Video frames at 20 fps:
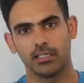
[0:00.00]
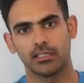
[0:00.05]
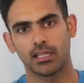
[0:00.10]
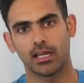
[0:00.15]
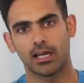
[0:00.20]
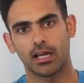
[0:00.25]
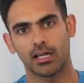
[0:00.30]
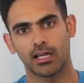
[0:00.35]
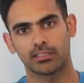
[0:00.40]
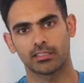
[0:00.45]
यही था
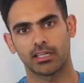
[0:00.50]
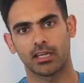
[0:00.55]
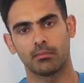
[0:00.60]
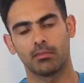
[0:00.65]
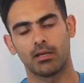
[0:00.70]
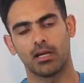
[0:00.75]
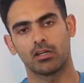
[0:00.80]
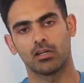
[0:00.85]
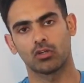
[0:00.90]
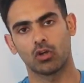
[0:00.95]
आज का
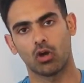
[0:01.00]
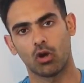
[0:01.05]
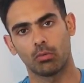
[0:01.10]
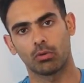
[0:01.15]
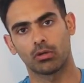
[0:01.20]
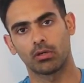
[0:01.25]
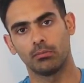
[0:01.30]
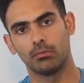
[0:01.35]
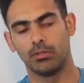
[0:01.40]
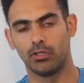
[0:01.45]
मेरा
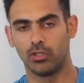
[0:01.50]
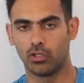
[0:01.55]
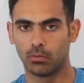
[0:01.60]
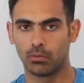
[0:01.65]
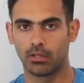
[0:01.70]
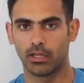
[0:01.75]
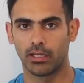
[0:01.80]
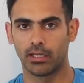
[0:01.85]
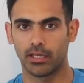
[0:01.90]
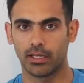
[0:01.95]
टॉपिक वीडियो
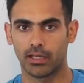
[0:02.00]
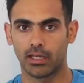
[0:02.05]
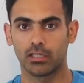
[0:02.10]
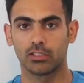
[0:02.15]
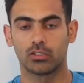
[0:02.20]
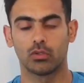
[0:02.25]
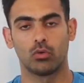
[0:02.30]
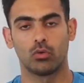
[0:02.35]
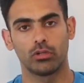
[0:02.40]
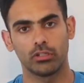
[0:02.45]
बनाने का
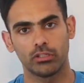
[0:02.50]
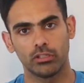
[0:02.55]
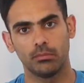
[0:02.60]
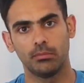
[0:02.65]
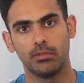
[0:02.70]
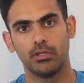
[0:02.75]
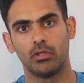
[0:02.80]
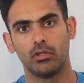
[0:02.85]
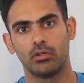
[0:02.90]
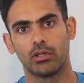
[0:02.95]
छोटी सी
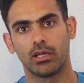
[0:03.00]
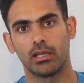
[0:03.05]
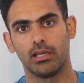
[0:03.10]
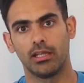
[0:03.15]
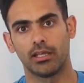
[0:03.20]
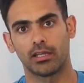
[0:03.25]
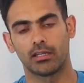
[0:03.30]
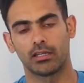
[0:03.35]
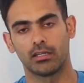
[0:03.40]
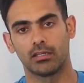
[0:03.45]
वीडियो है
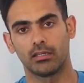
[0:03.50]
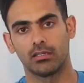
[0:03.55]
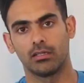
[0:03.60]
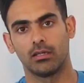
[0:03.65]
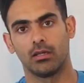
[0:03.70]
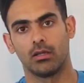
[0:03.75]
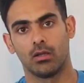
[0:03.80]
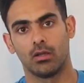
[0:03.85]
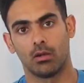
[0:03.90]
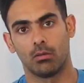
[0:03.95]
लेकिन
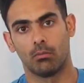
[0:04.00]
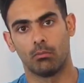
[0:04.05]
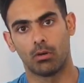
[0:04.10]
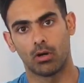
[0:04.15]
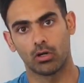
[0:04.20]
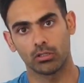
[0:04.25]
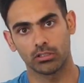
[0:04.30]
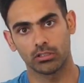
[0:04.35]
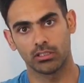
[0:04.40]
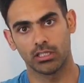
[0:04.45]

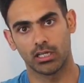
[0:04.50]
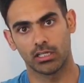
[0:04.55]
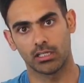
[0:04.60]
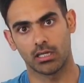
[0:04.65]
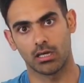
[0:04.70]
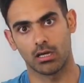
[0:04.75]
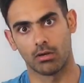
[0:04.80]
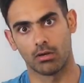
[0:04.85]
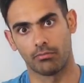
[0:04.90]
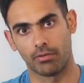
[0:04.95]
बहुत
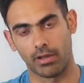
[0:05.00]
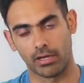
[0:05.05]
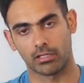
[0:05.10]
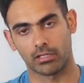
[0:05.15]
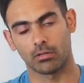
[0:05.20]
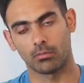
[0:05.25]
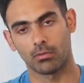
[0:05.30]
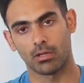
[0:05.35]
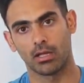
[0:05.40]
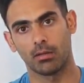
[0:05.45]
ज़्यादा
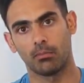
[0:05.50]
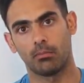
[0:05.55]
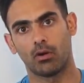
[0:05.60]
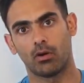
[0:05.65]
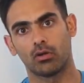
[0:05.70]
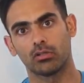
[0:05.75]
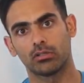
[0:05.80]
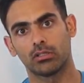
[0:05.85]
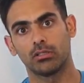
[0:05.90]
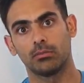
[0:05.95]
अफेक्टिव है
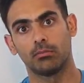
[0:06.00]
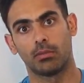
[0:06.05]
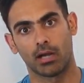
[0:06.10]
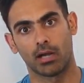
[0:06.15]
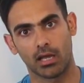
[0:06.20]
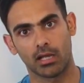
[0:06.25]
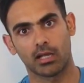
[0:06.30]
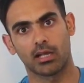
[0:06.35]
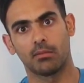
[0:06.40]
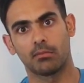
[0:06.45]
बहुत
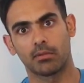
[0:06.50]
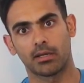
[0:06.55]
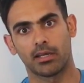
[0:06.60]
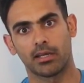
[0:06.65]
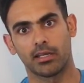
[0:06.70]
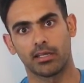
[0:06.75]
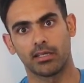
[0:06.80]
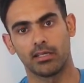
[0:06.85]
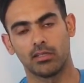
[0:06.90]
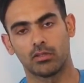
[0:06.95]
बड़ा काम
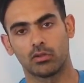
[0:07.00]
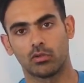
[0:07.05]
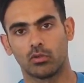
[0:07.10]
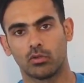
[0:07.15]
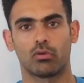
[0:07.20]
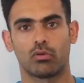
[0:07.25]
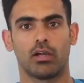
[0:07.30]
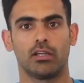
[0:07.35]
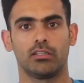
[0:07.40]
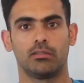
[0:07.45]
करेगी
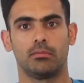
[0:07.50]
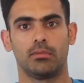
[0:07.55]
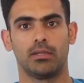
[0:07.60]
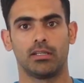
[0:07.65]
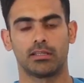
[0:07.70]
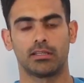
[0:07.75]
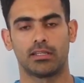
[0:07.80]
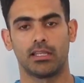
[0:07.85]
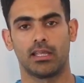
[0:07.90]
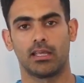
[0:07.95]
सो गाइज
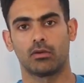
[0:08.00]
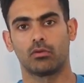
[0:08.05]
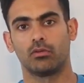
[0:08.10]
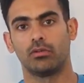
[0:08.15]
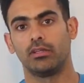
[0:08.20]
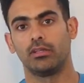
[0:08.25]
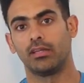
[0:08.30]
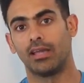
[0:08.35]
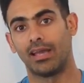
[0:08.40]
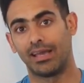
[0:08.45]
मिलते हैं
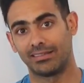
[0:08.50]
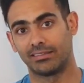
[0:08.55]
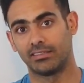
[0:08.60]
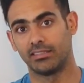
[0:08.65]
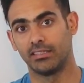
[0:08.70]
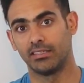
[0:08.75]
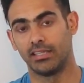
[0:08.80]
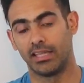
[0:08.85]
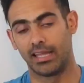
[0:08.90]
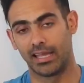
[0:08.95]
कोई
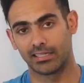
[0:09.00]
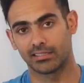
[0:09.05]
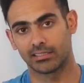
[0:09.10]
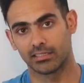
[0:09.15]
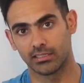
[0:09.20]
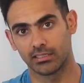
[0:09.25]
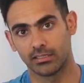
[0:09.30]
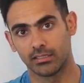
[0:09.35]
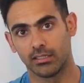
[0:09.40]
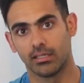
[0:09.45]
ऐसी
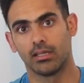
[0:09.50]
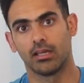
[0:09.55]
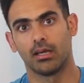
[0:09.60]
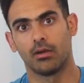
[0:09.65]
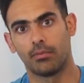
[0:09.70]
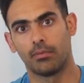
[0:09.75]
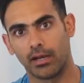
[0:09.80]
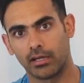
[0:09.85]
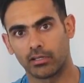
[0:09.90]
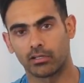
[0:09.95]
नेक्स्ट
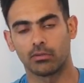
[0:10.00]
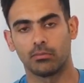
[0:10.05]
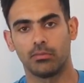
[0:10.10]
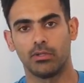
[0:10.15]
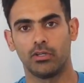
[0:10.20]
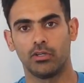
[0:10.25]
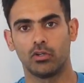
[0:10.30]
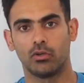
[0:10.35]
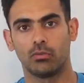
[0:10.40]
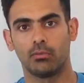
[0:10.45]
अफेक्टिव
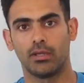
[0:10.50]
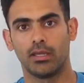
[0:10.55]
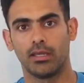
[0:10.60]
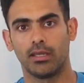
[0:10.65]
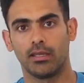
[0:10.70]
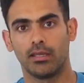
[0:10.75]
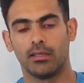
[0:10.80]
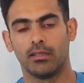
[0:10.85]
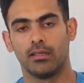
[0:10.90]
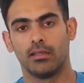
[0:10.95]
वीडियो
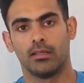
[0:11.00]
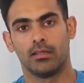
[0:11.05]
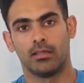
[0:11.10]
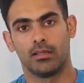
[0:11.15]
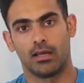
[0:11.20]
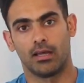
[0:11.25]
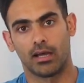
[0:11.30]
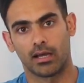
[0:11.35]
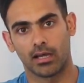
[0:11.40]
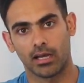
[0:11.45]
में
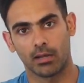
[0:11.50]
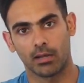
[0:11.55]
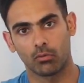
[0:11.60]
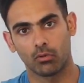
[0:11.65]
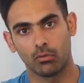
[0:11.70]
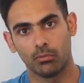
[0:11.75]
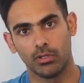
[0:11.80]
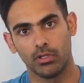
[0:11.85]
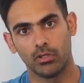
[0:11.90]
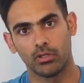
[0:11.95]
अगर
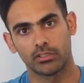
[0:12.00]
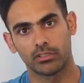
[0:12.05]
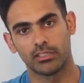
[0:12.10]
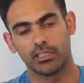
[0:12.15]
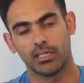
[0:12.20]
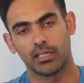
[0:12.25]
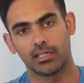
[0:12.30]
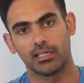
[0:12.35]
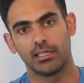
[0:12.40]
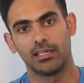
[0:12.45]
आपको वीडियो
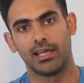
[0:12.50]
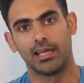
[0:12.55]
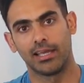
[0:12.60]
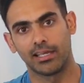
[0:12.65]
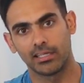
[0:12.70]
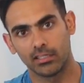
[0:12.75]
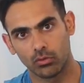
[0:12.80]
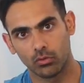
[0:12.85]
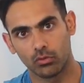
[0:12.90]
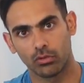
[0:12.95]
अच्छी लगी
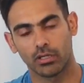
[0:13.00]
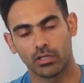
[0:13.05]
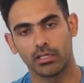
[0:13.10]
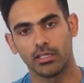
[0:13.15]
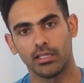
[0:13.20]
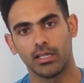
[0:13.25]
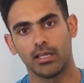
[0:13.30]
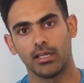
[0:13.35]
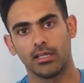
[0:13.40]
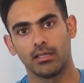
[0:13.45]
लाइक जरूर
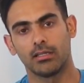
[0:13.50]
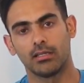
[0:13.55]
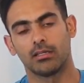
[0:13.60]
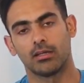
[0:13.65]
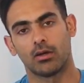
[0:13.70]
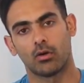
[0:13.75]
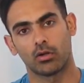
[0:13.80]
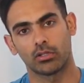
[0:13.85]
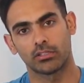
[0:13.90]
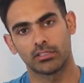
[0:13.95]
करिए
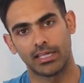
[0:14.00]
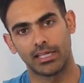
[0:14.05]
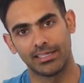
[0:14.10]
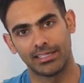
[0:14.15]
और